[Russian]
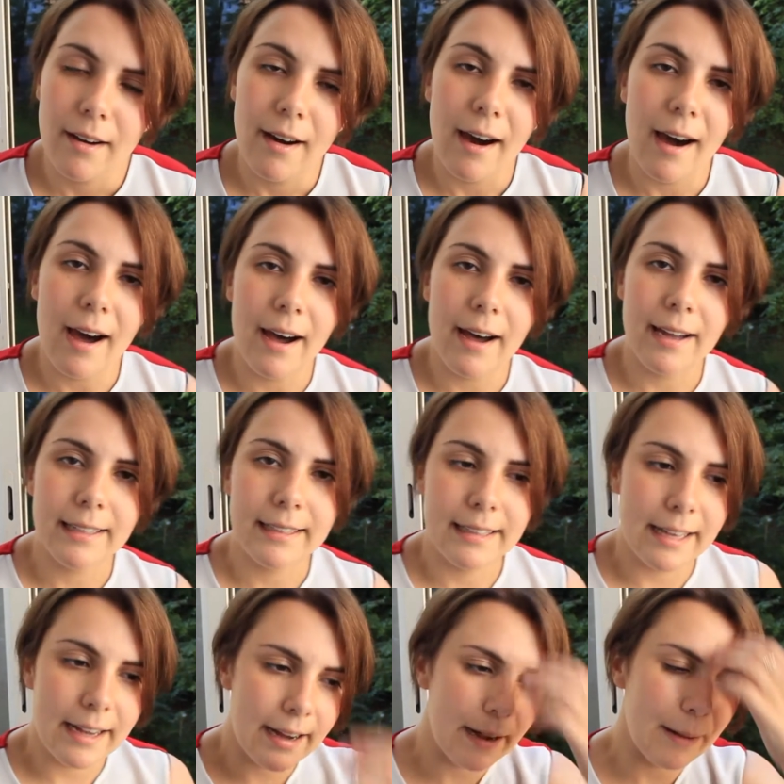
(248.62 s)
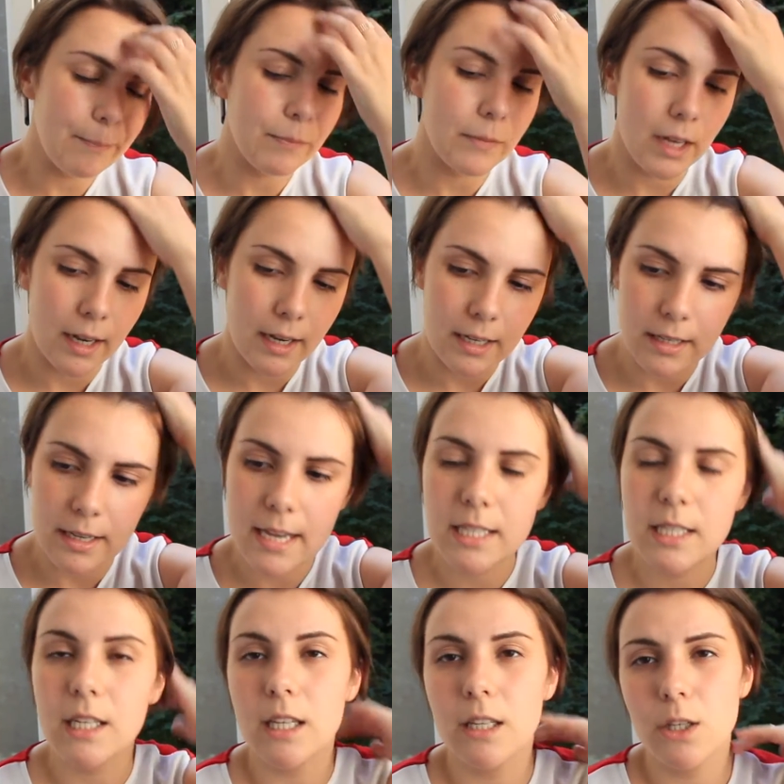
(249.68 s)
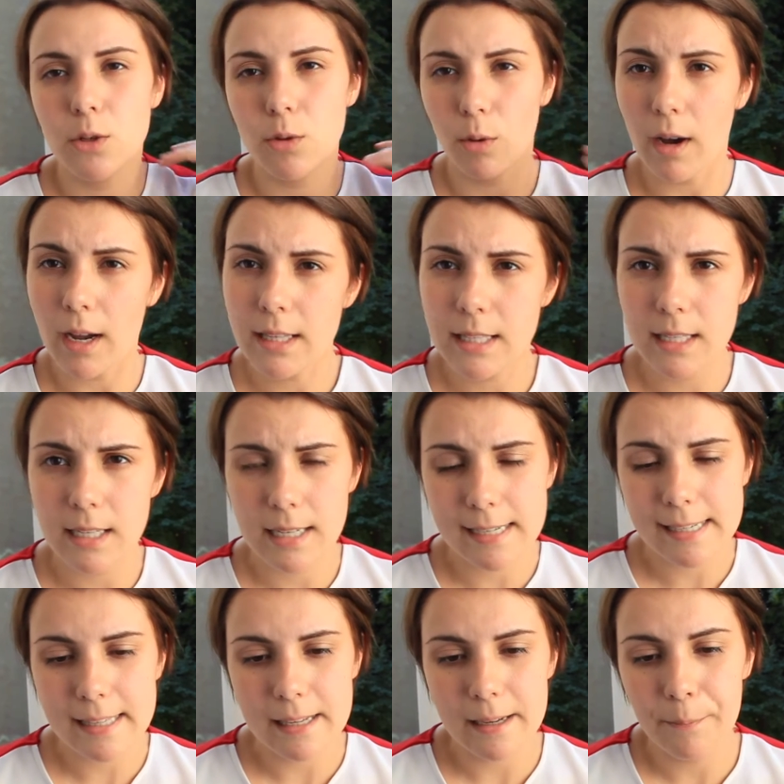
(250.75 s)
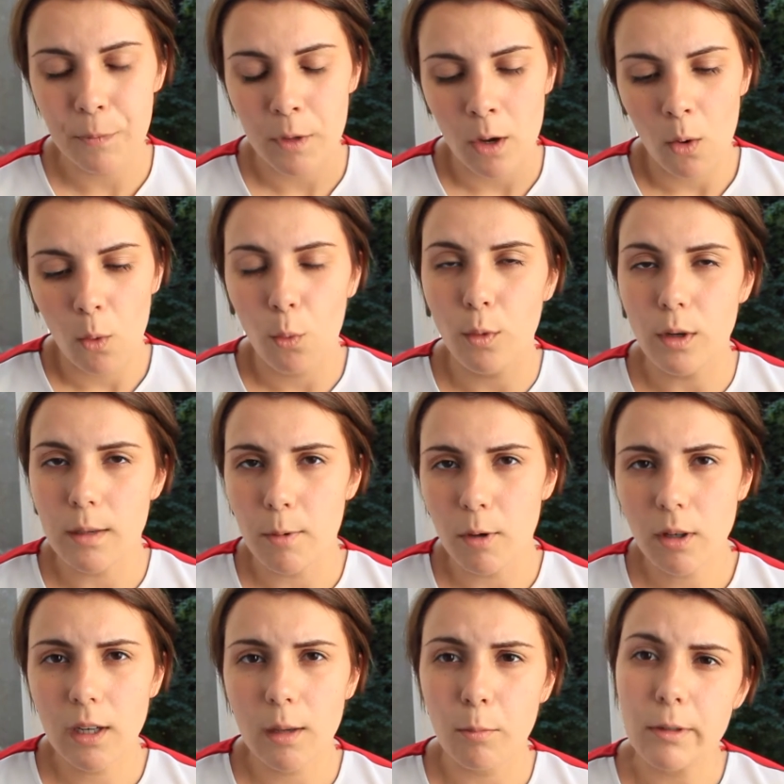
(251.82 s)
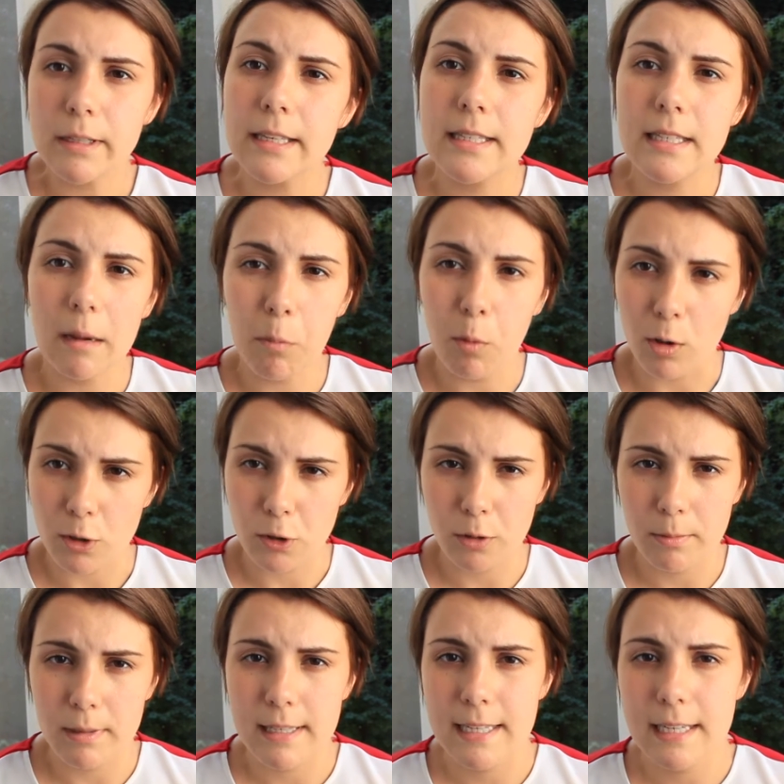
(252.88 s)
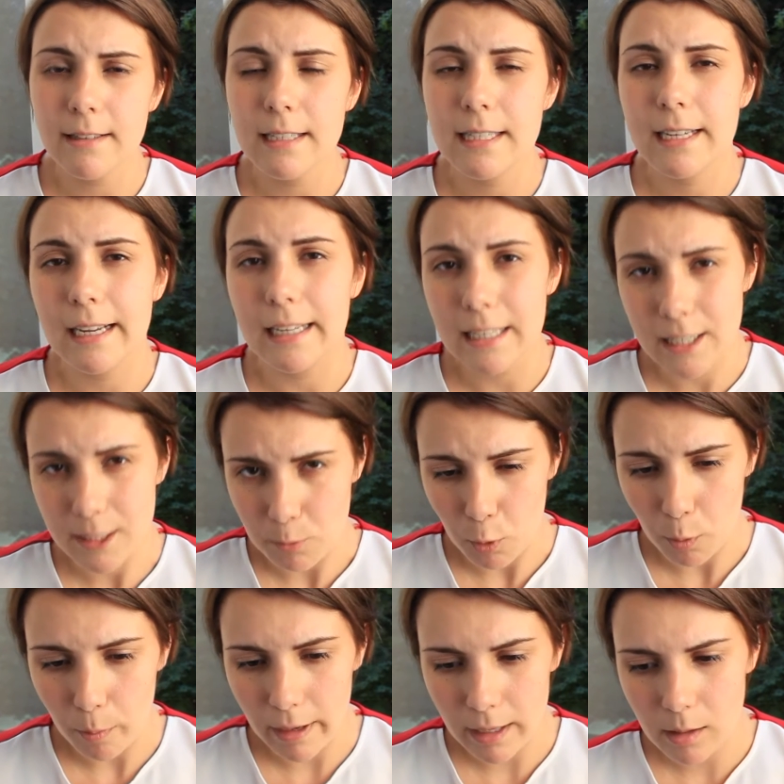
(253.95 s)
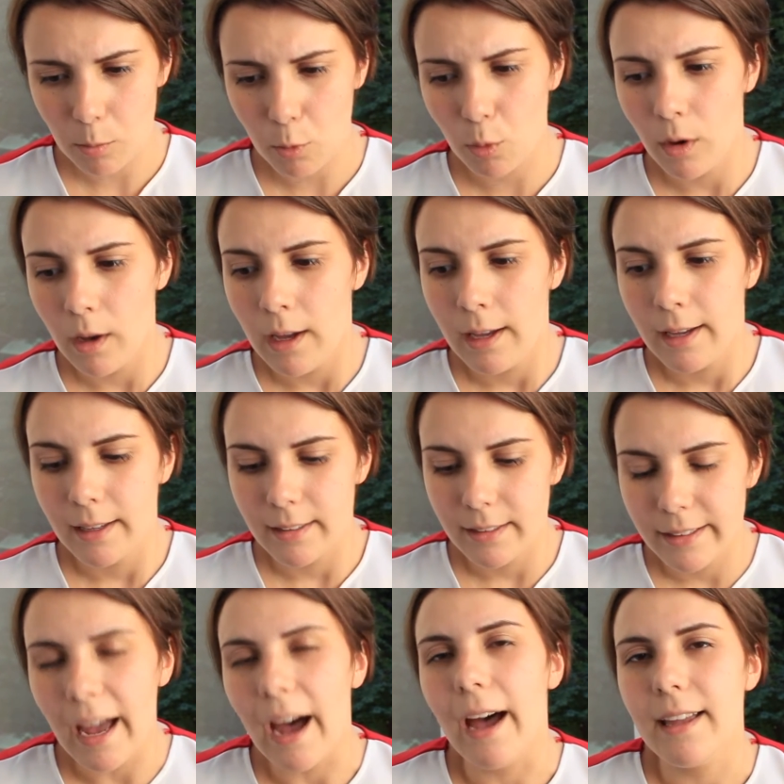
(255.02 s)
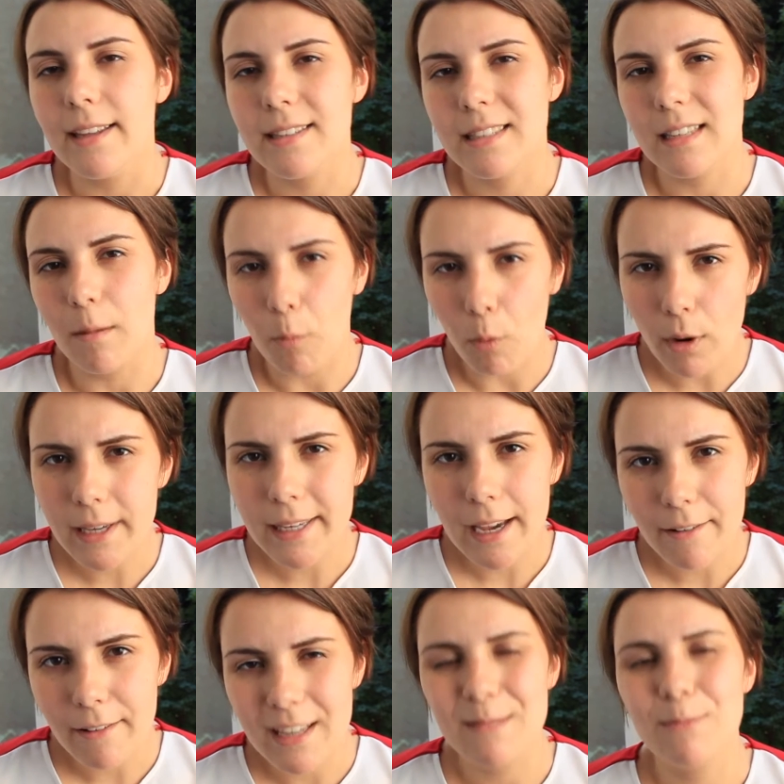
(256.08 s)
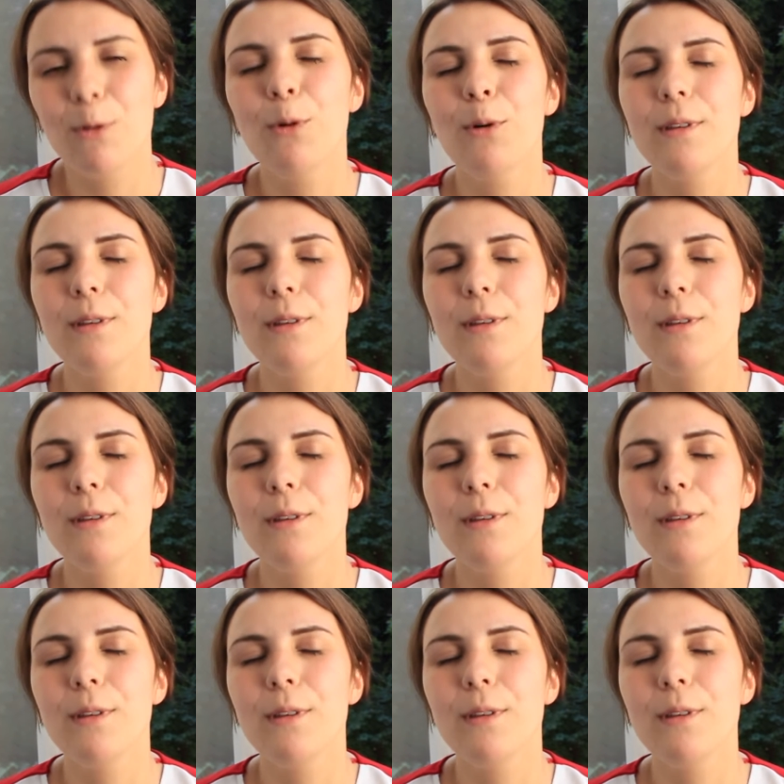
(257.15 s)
а для а, экстренной ситуации, если у ребенка будет запор, чтобы сделать клизму. Поэтому да, с собой я возьму